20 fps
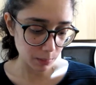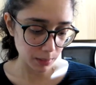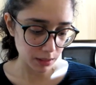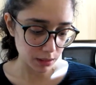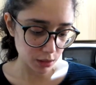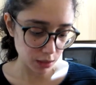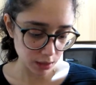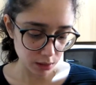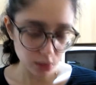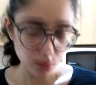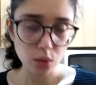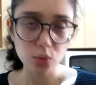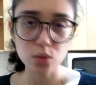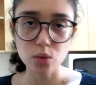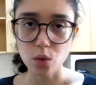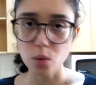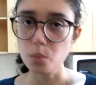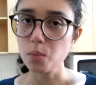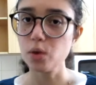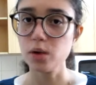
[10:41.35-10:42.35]
mas já
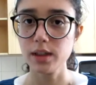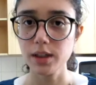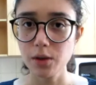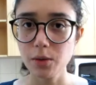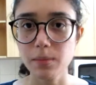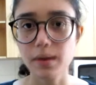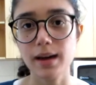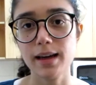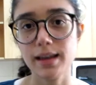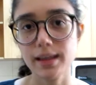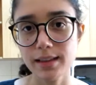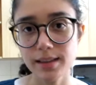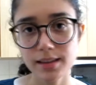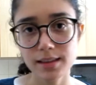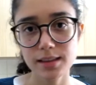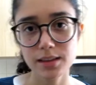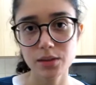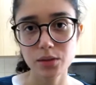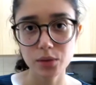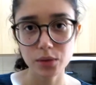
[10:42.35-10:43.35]
soltou um pouquinho
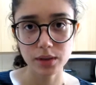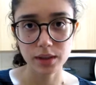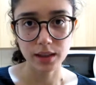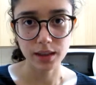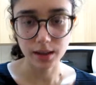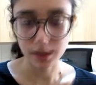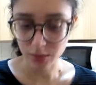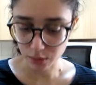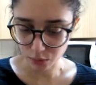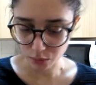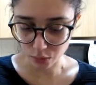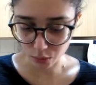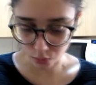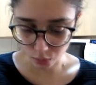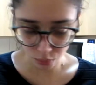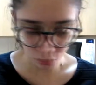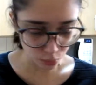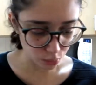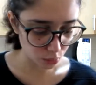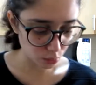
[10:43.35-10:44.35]
mais do que o,
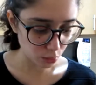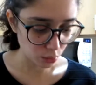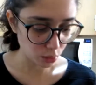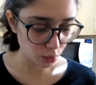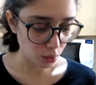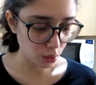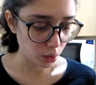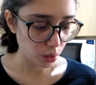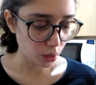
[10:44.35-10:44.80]
o,